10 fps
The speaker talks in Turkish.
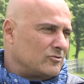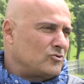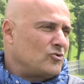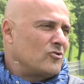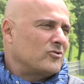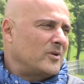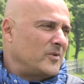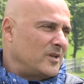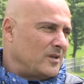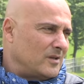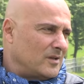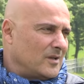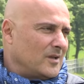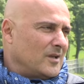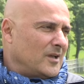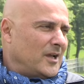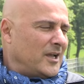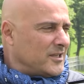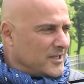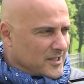çok da beni
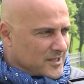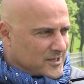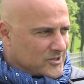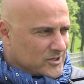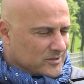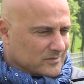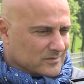etkilediği için